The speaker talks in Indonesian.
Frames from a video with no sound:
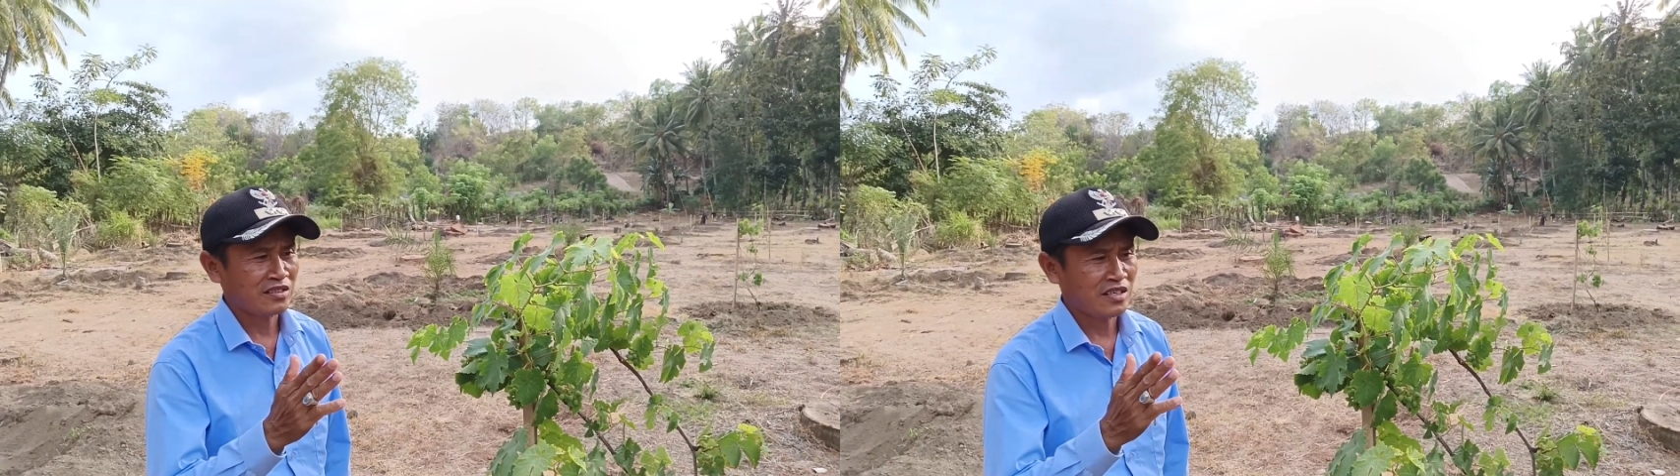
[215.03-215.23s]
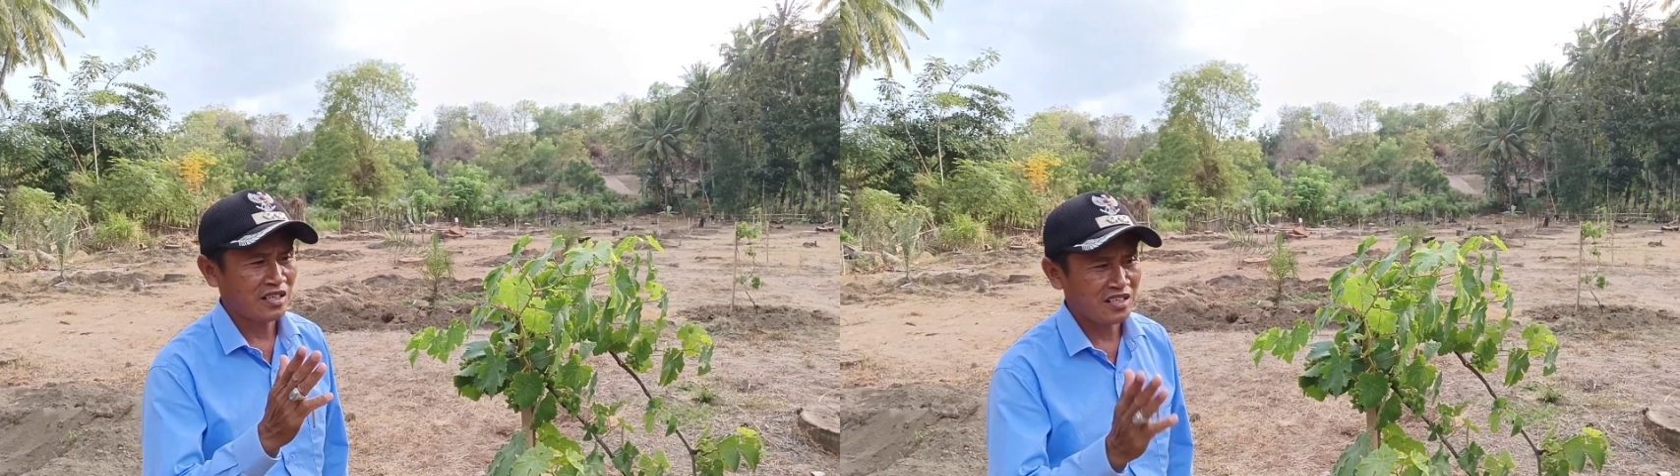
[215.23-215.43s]

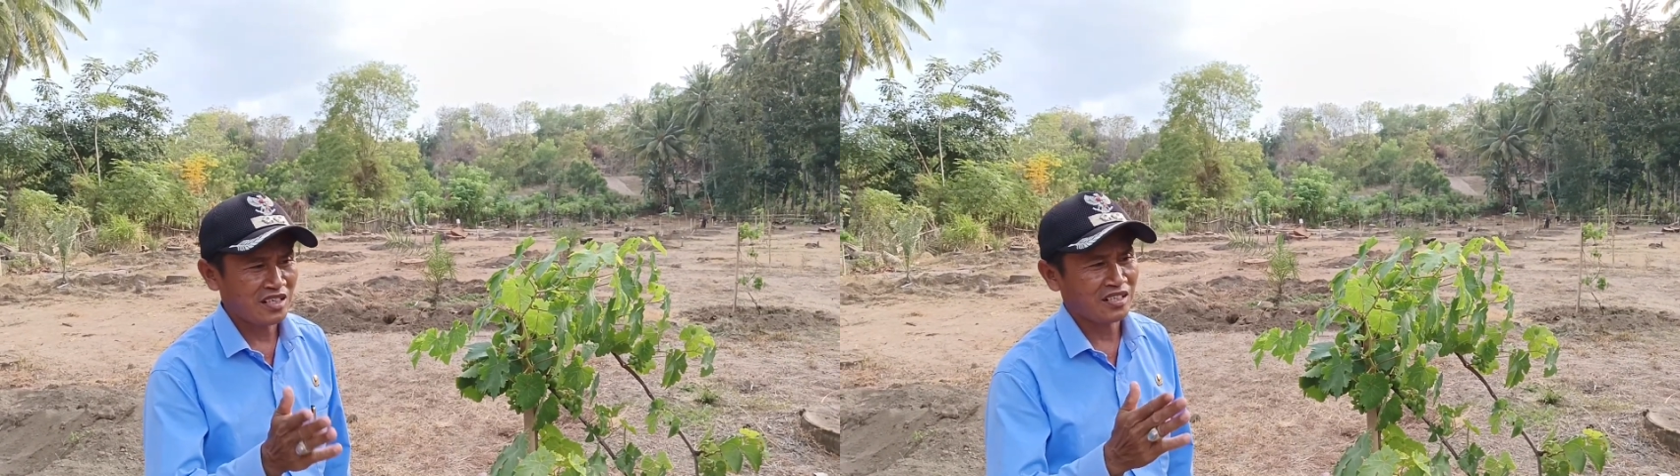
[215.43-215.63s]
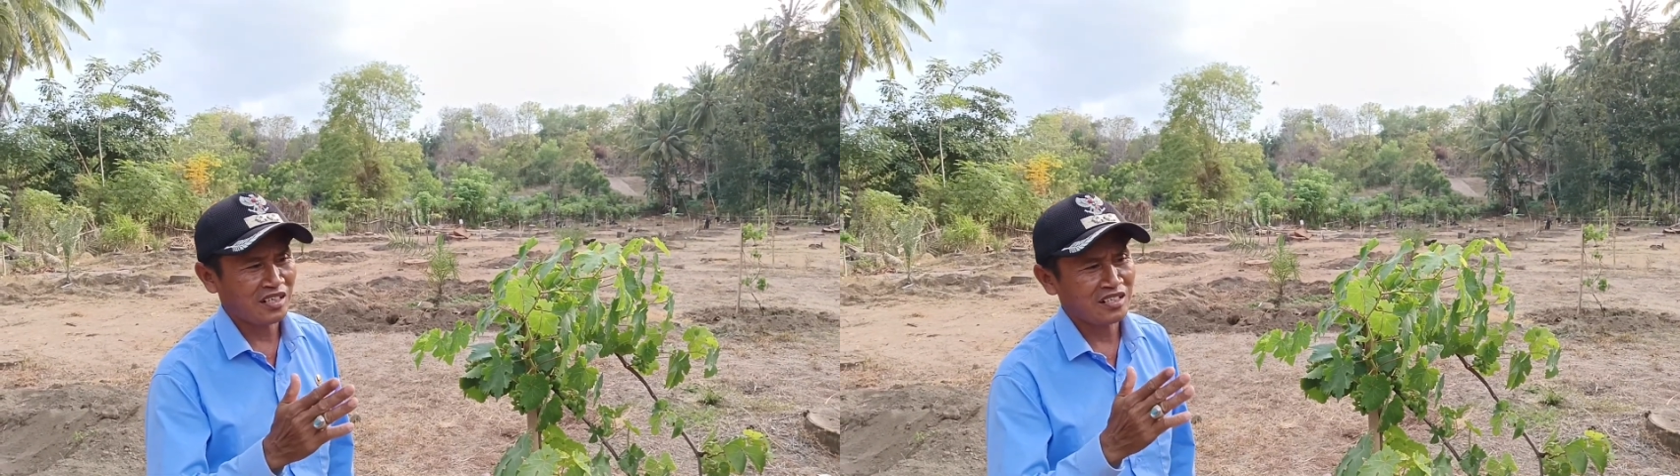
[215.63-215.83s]
sekarang
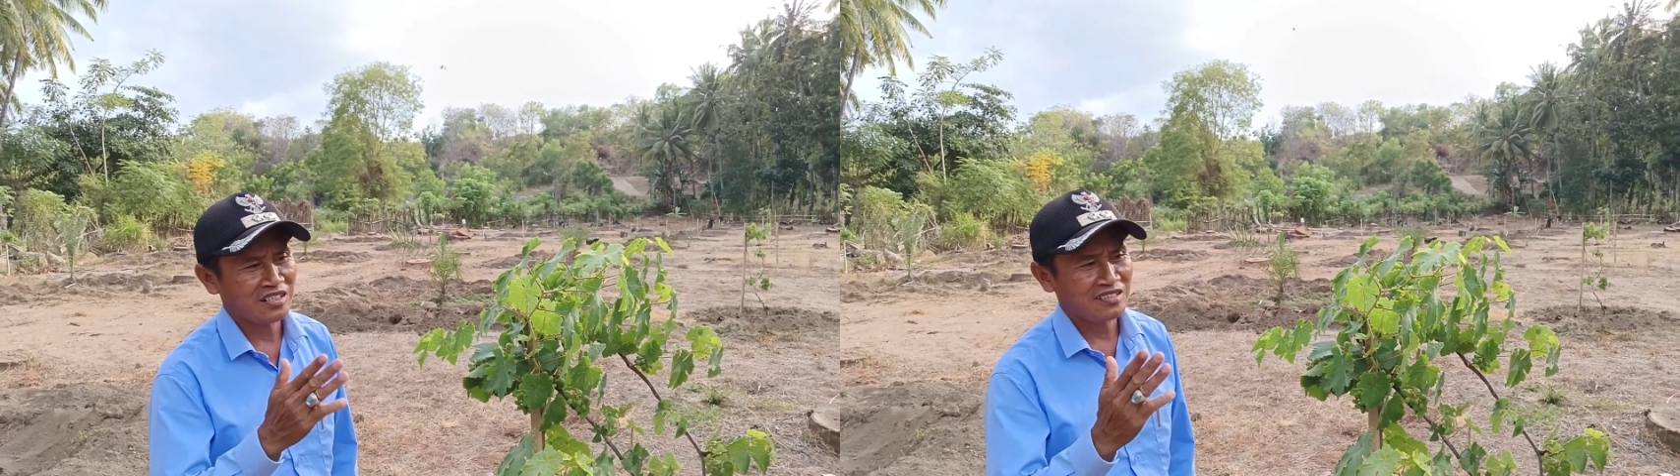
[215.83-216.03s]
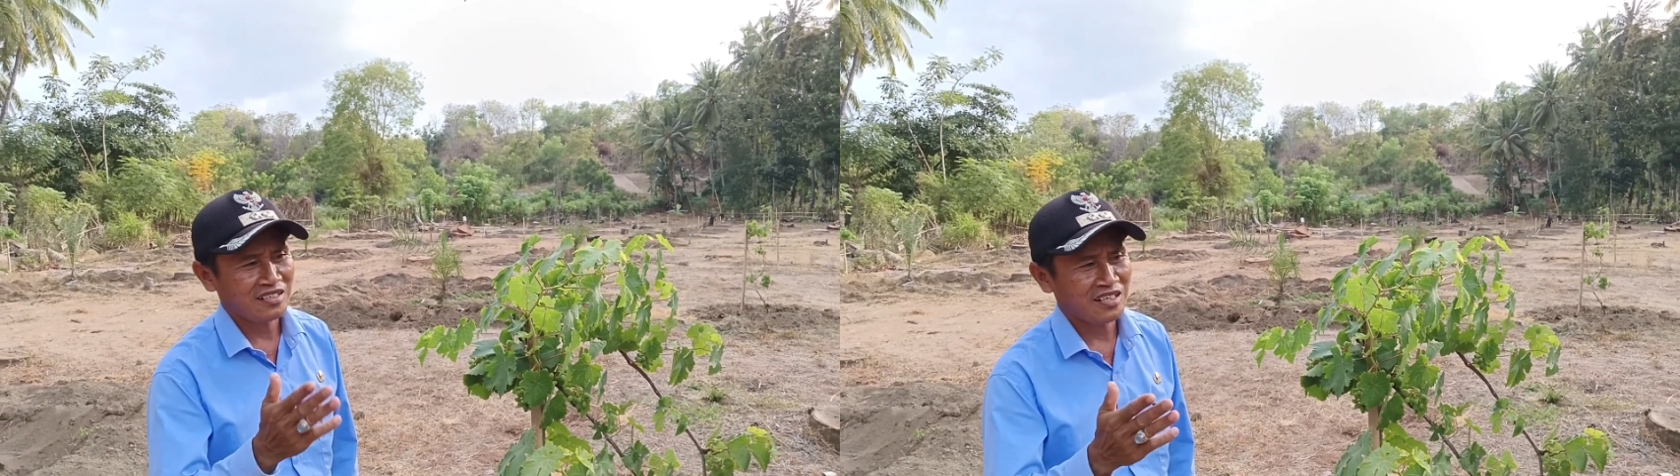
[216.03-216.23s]
dikatakan
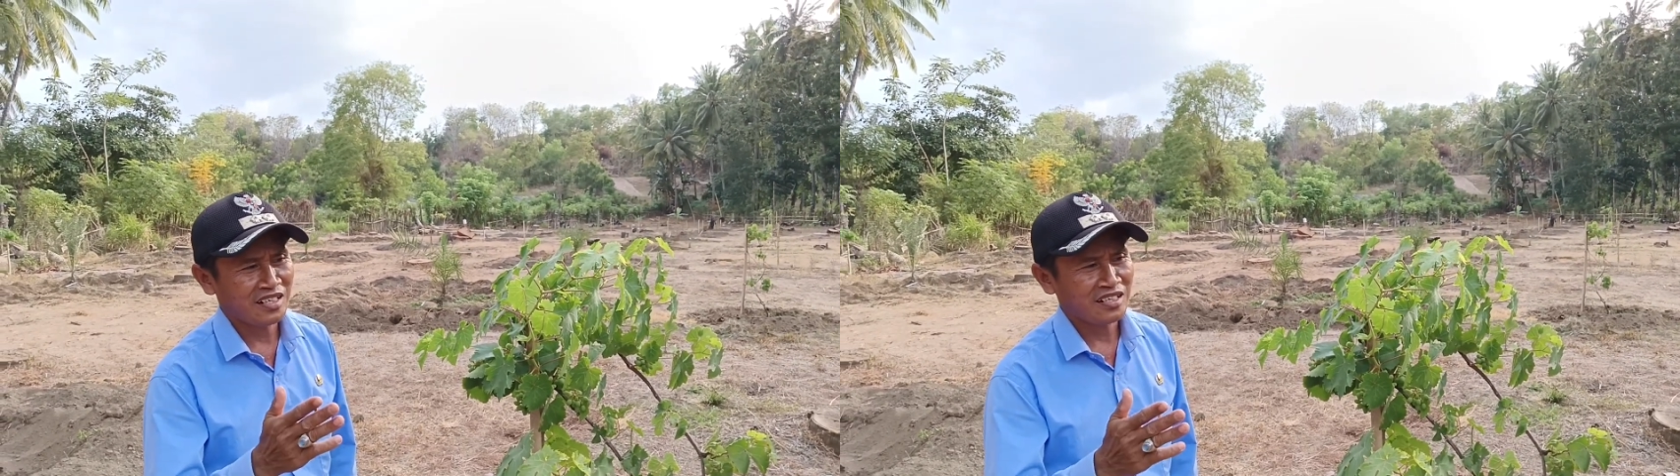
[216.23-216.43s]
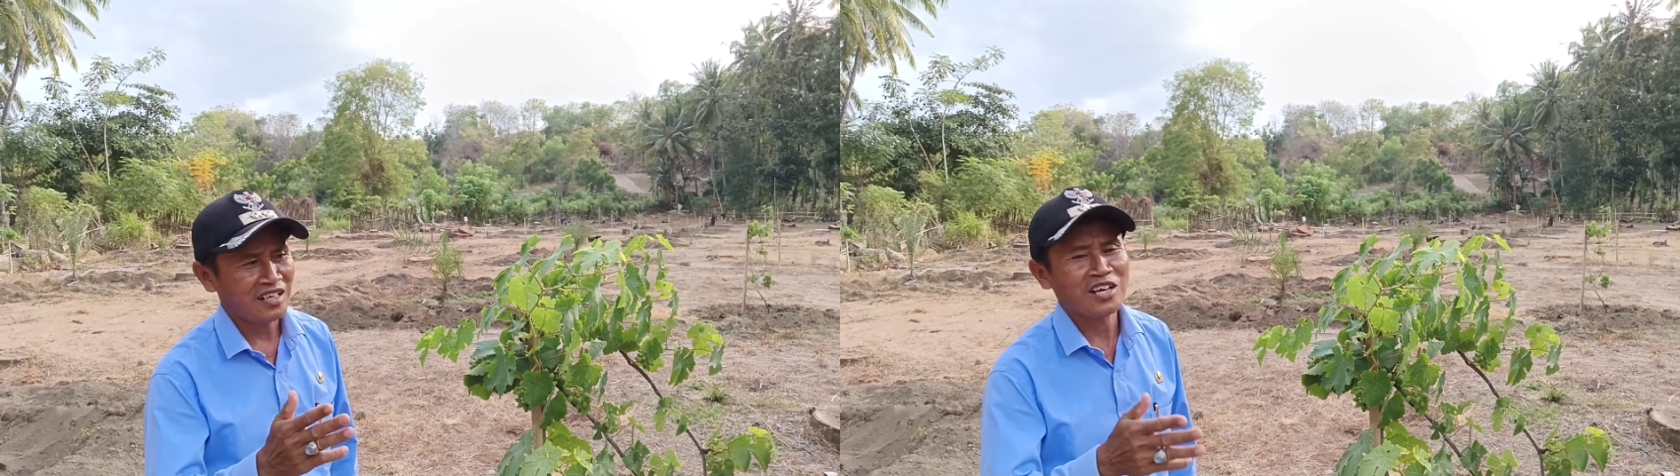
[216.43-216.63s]
diistilahkan